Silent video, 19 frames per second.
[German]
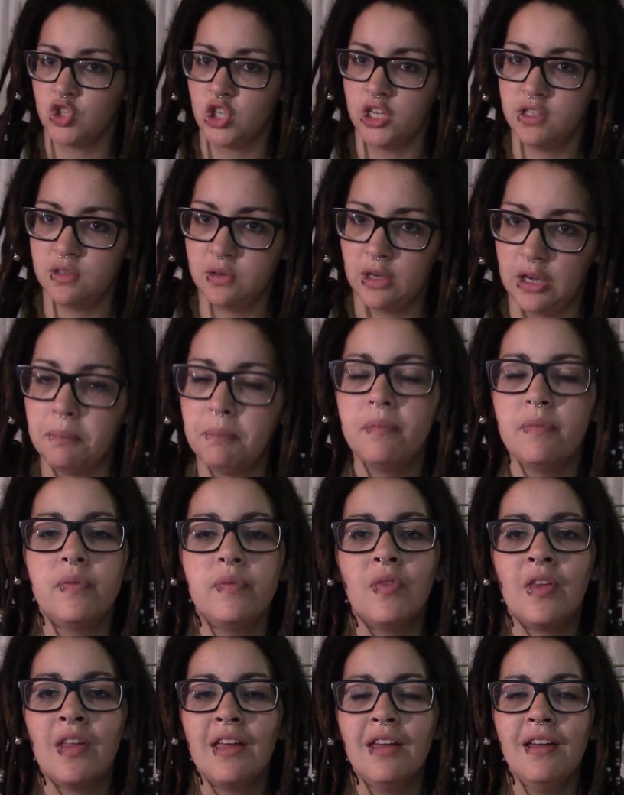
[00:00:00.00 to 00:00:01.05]
Scheint zu gehen.
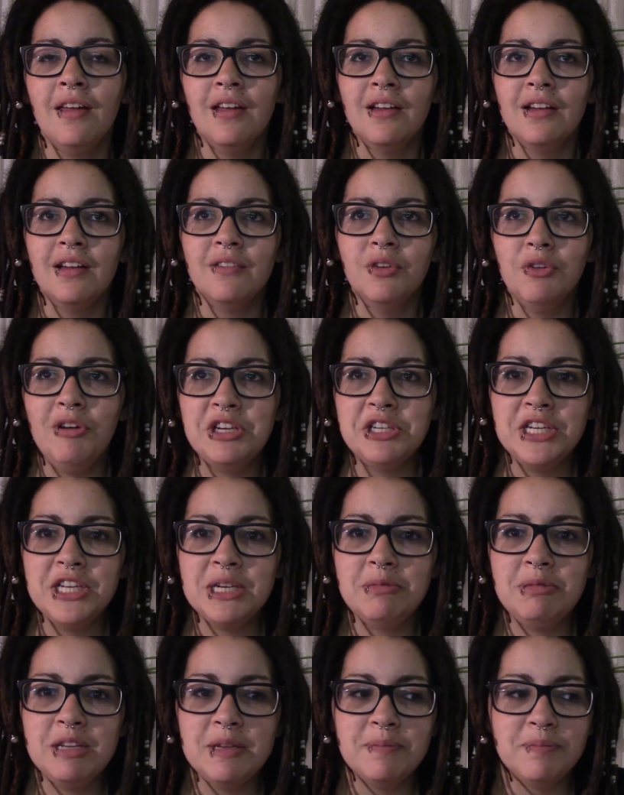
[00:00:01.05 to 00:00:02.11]
Wo war ich
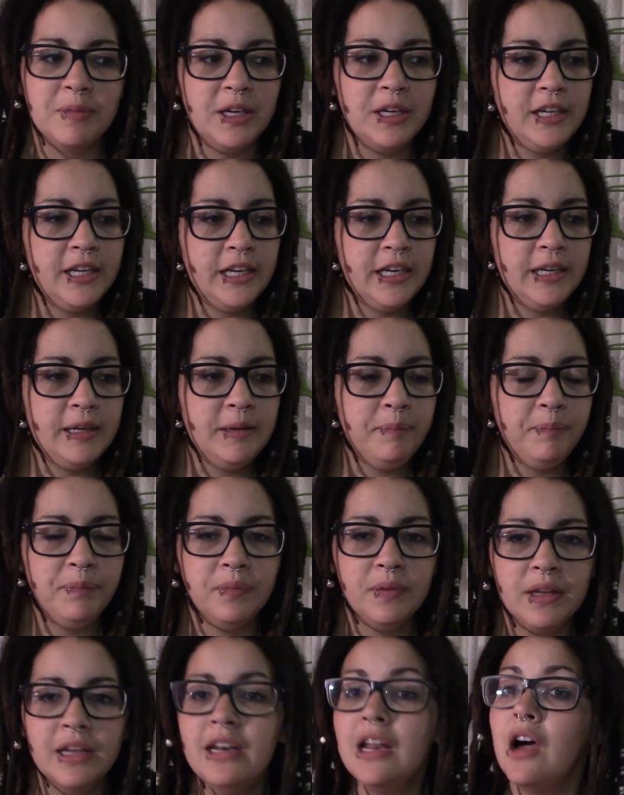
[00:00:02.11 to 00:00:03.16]
stehen geblieben?
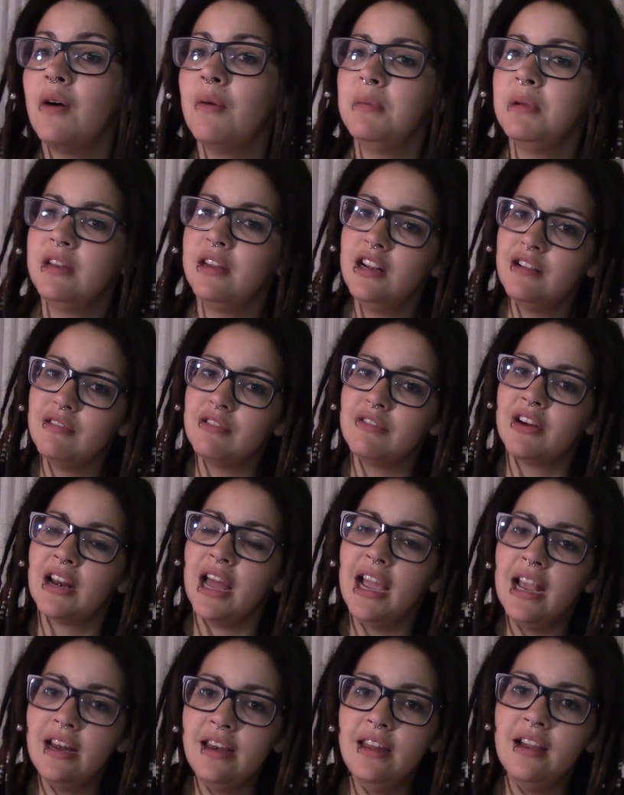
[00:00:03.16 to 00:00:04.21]
Ähm, genau, mit Hilfe von
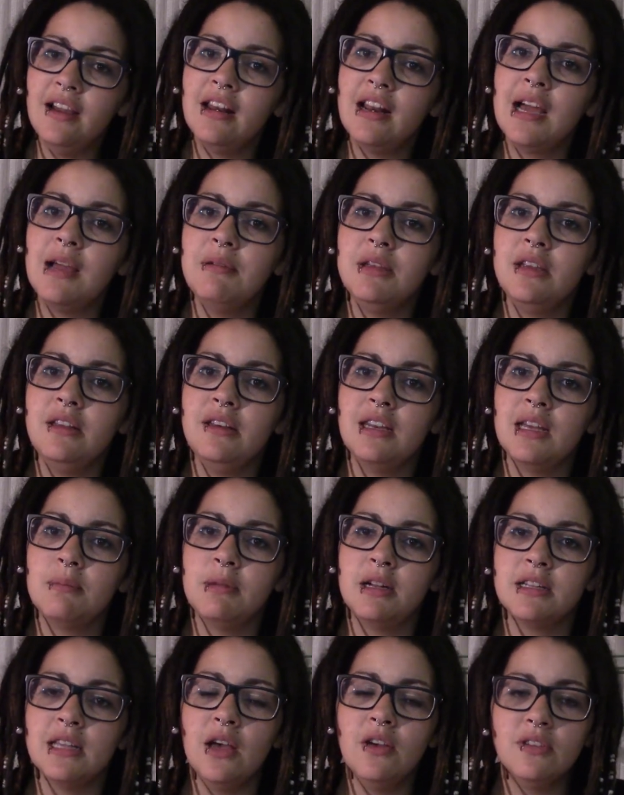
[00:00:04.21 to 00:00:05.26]
Reitlehrern habe ich ihn
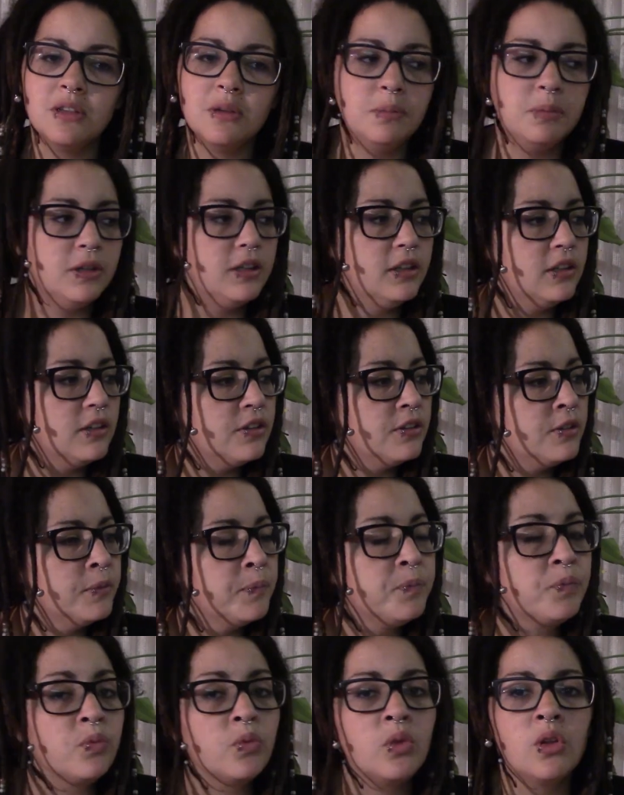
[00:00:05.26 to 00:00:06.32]
damals ausgebildet.
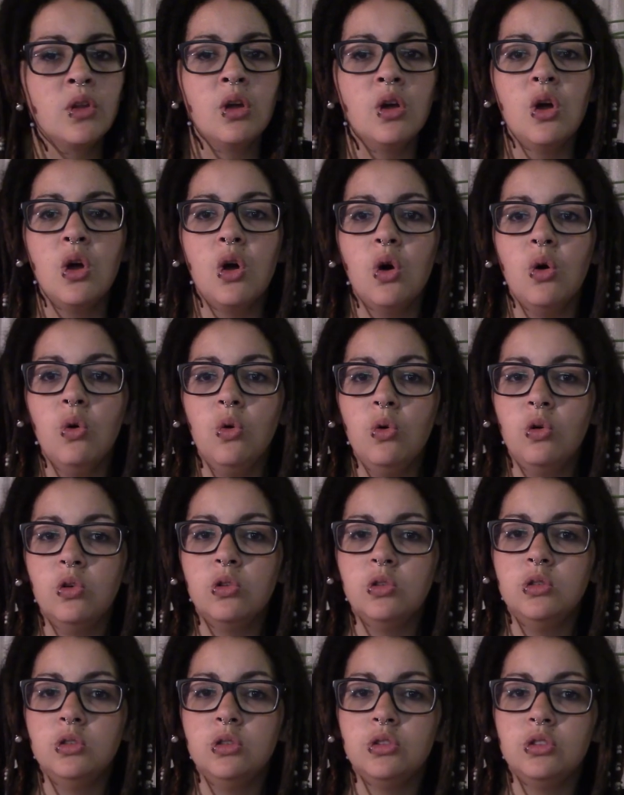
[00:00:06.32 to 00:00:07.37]

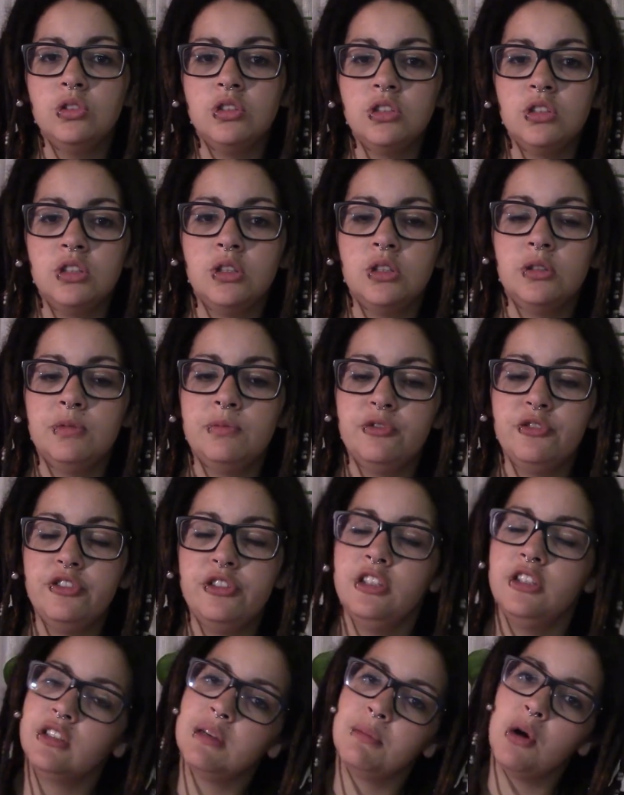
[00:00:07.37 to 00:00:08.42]
Und ähm,
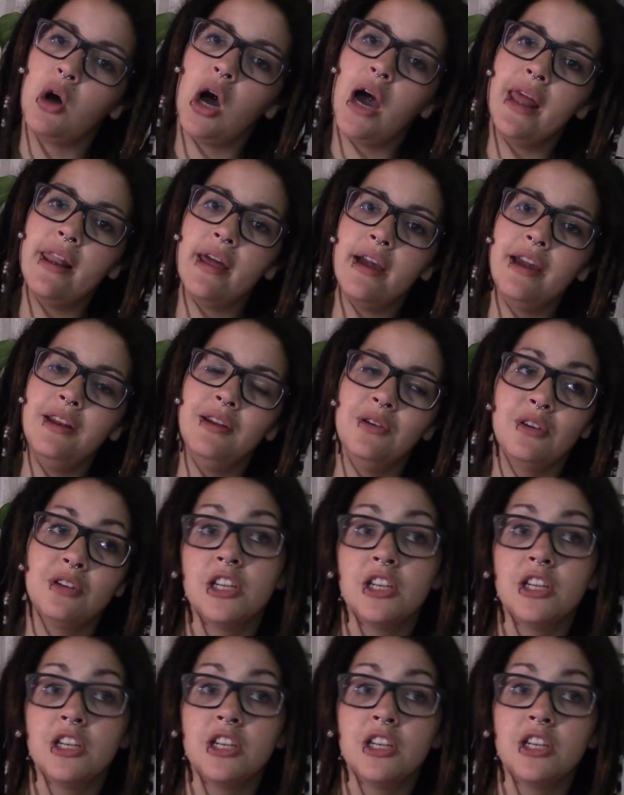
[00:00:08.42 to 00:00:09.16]
vieles aber auch alleine.